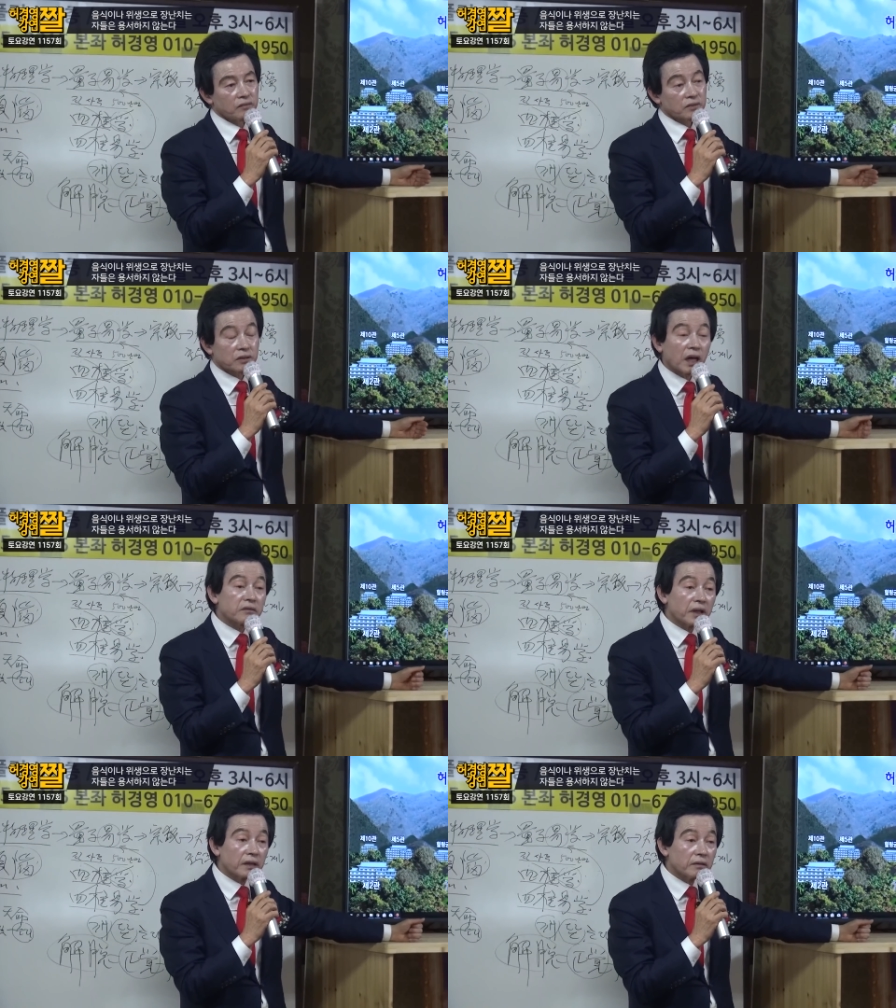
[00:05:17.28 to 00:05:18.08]
그래
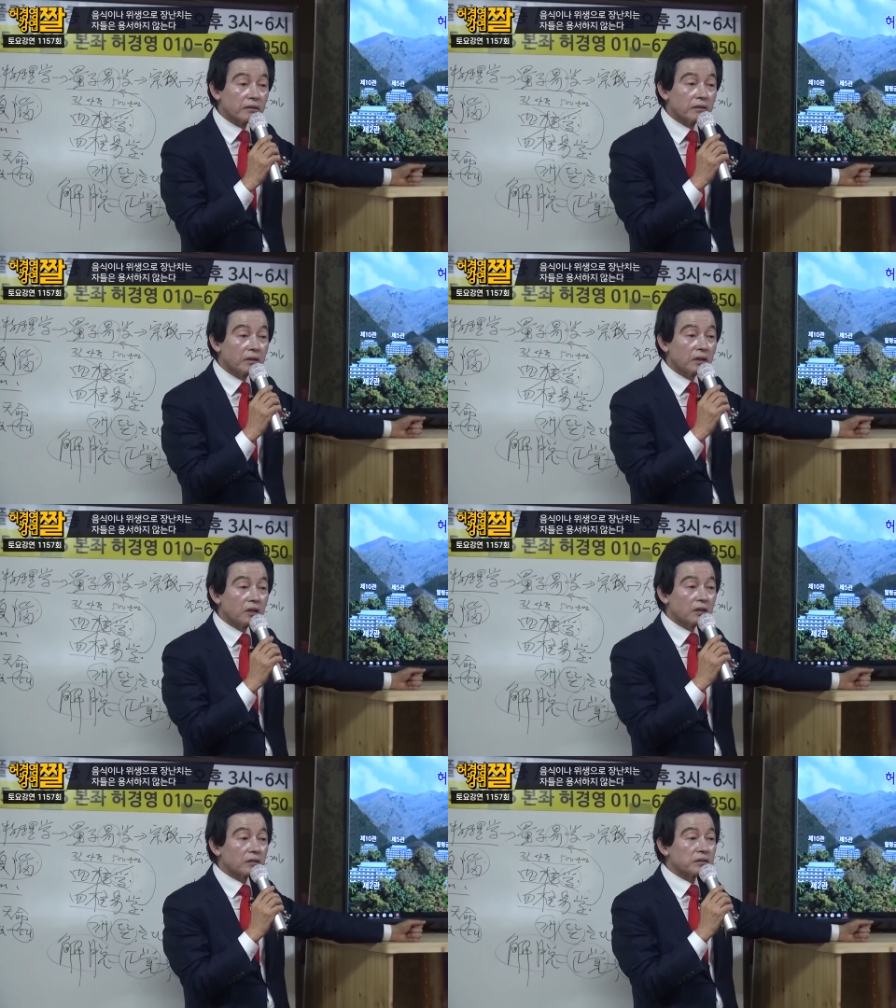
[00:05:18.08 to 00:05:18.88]
안 그래요?
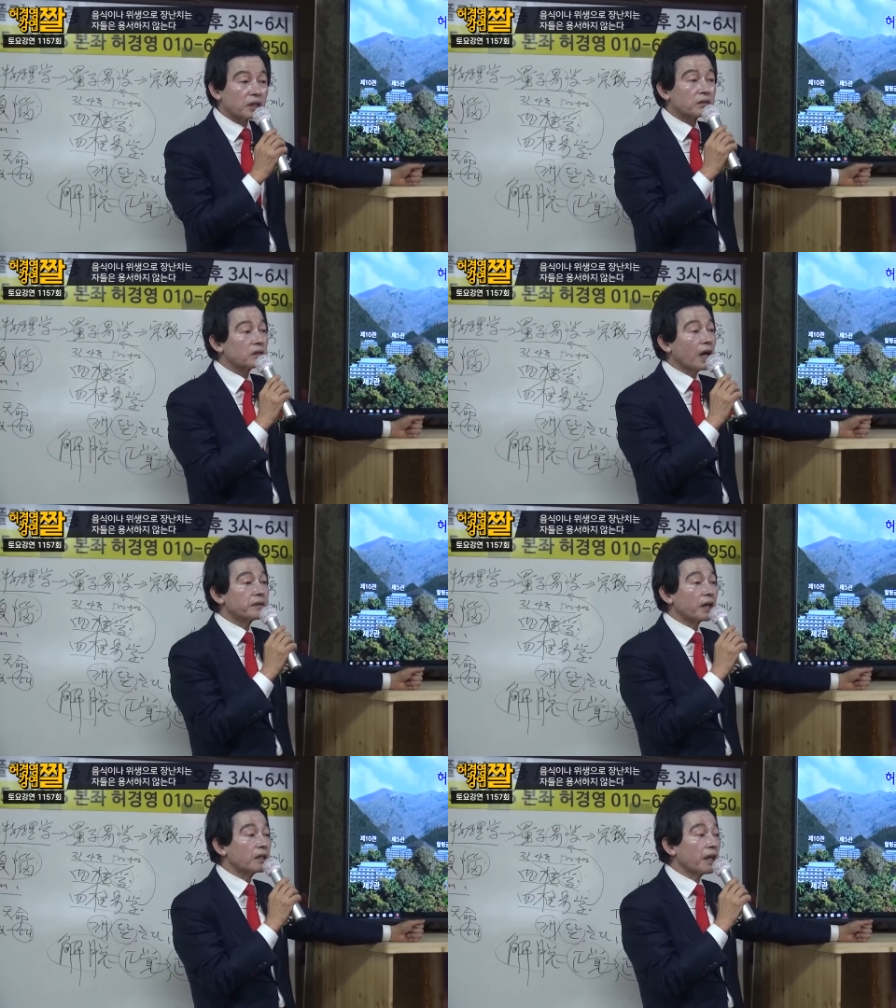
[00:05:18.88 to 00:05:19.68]
이제 그런
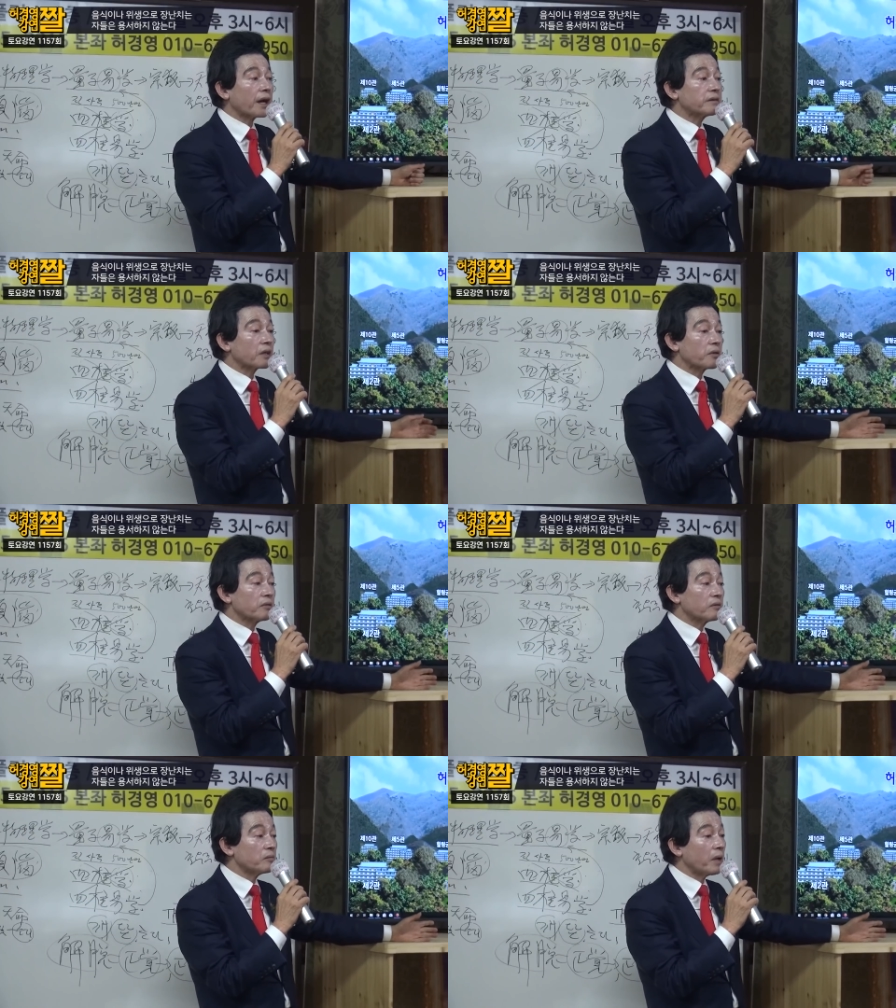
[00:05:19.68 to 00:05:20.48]
하이타이 내가
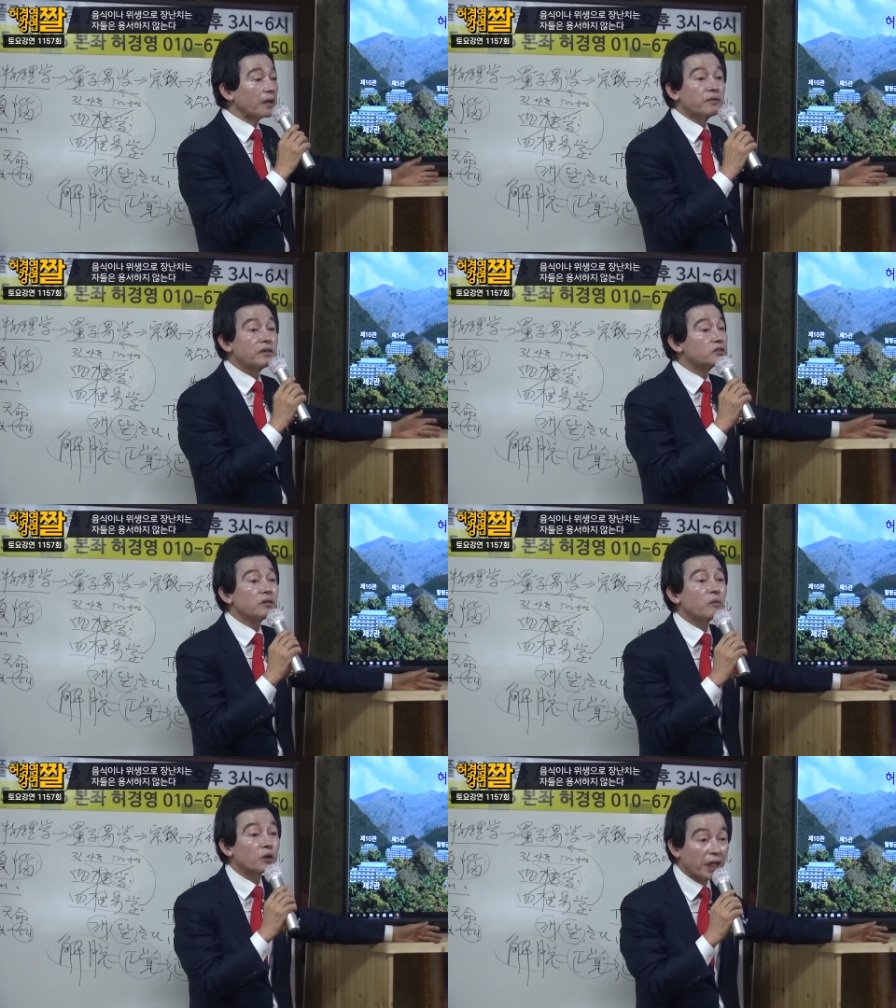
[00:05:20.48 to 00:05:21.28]
대통령 되면
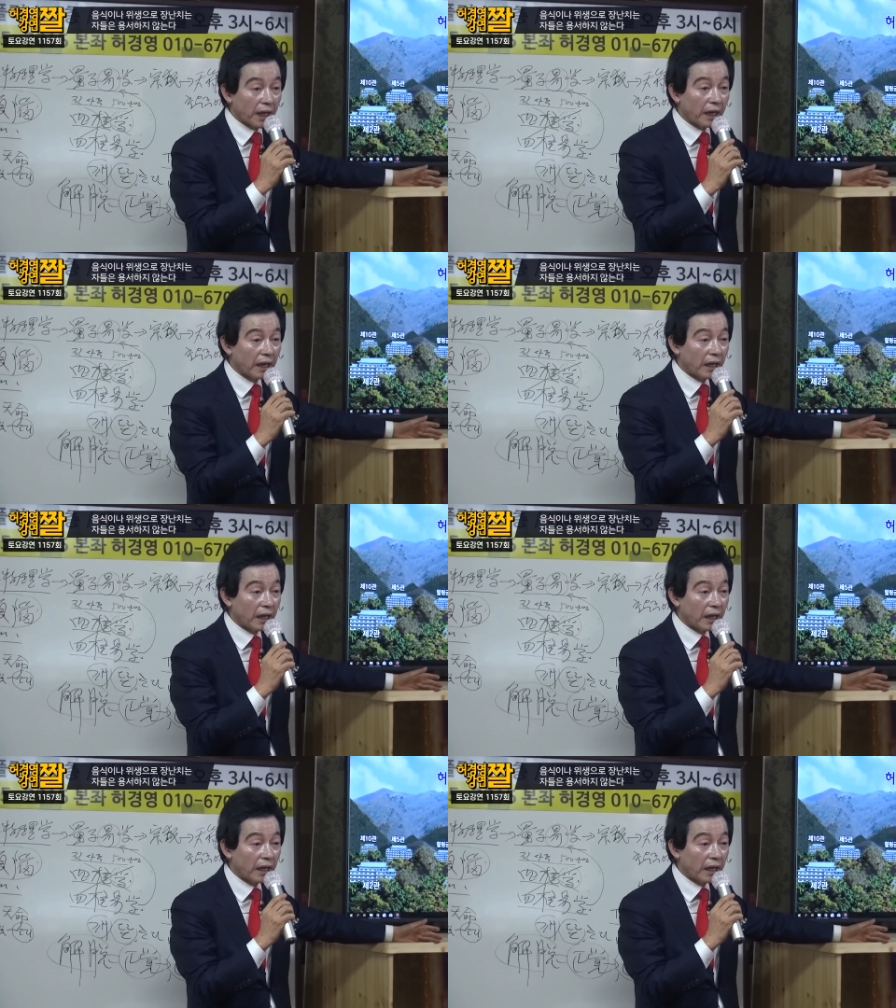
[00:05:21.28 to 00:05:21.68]
만들지도 못해.